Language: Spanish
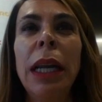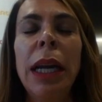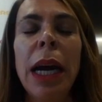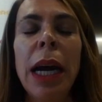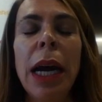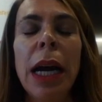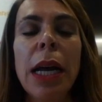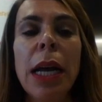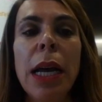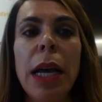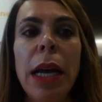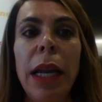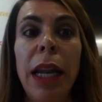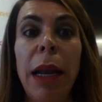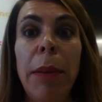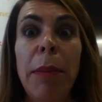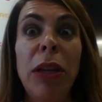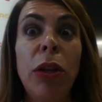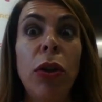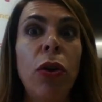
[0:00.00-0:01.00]
era
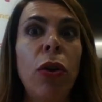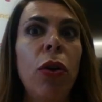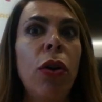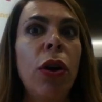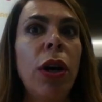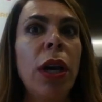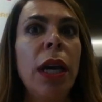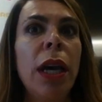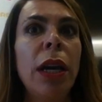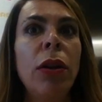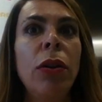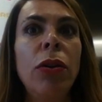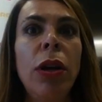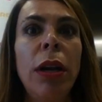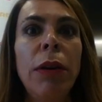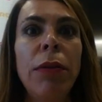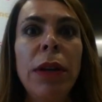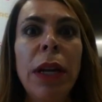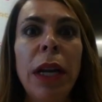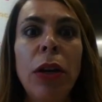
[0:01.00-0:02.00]
la metodología, ¿no?
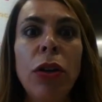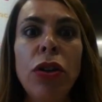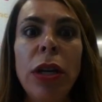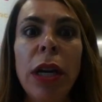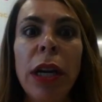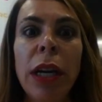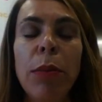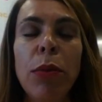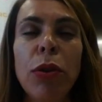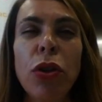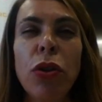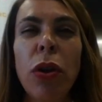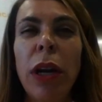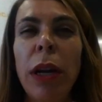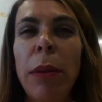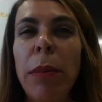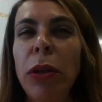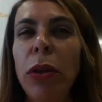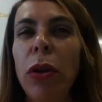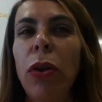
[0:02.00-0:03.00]
Al final nos trajimos toda
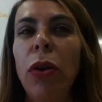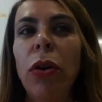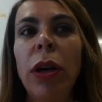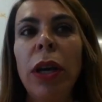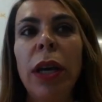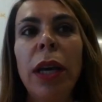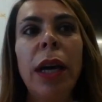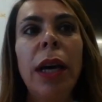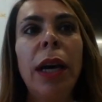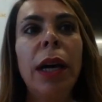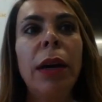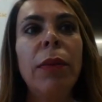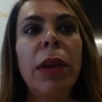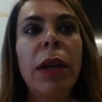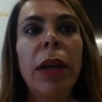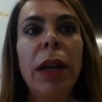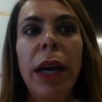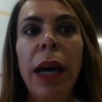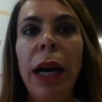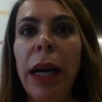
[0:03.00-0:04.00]
la metodología
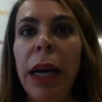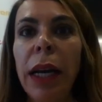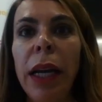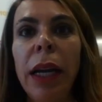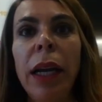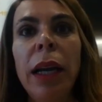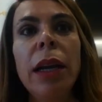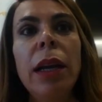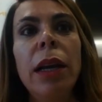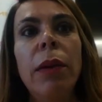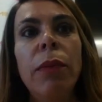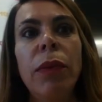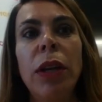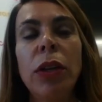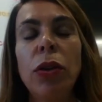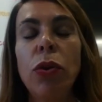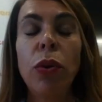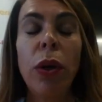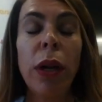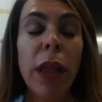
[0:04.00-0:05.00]
ágil que
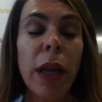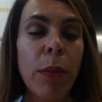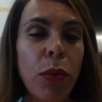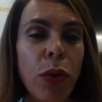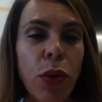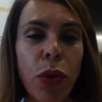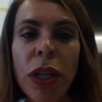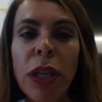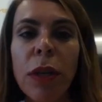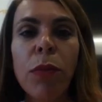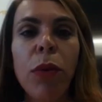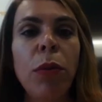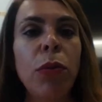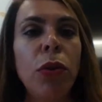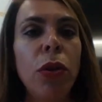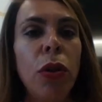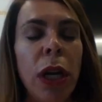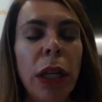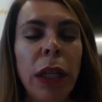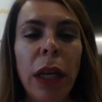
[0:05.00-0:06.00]
se utiliza muchísimo en el
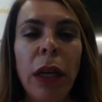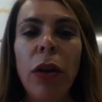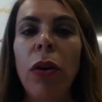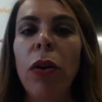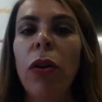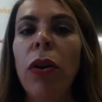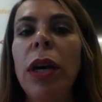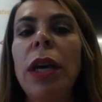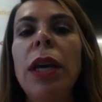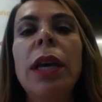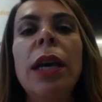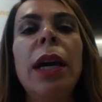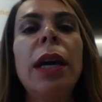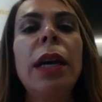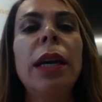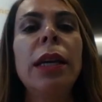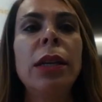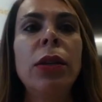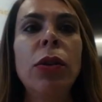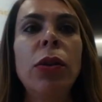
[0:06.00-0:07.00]
mundo de la tecnología y
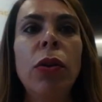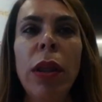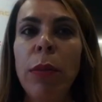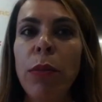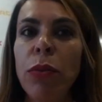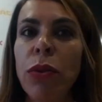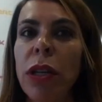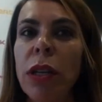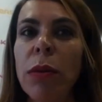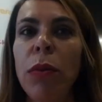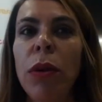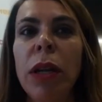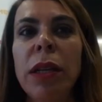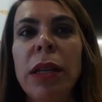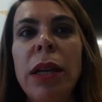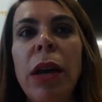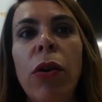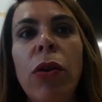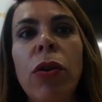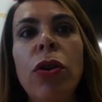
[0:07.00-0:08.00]
que se utiliza muchísimo en el
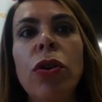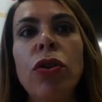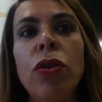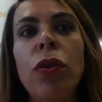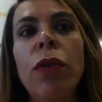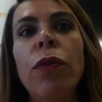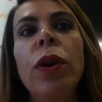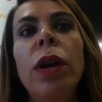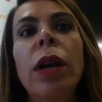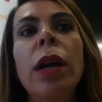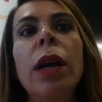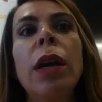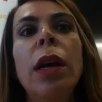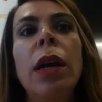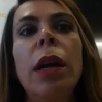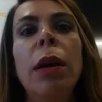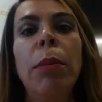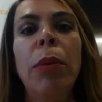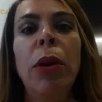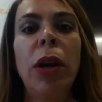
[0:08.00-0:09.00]
desarrollo de software,
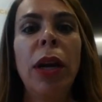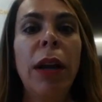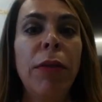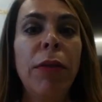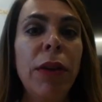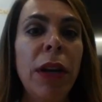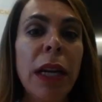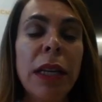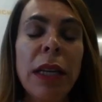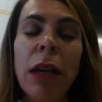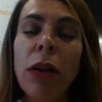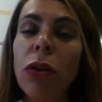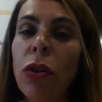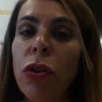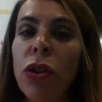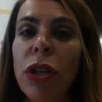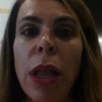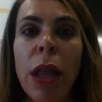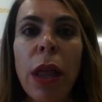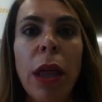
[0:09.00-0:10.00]
pero que al final es algo
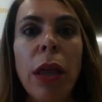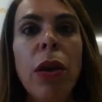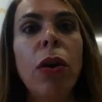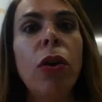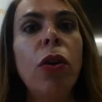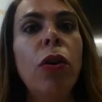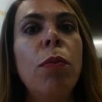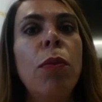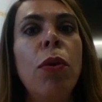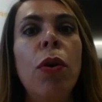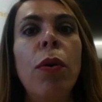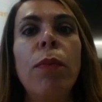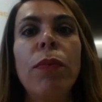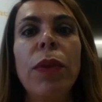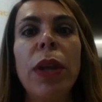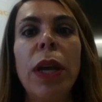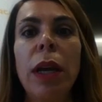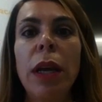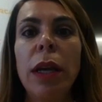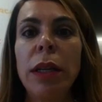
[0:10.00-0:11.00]
tan sencillo como
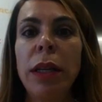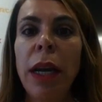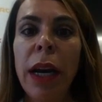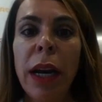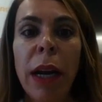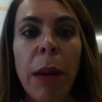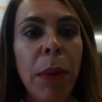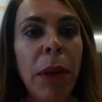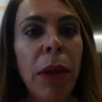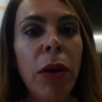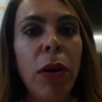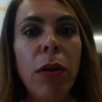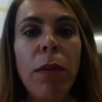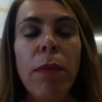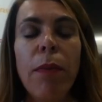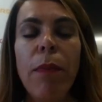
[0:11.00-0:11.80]
ser rápido,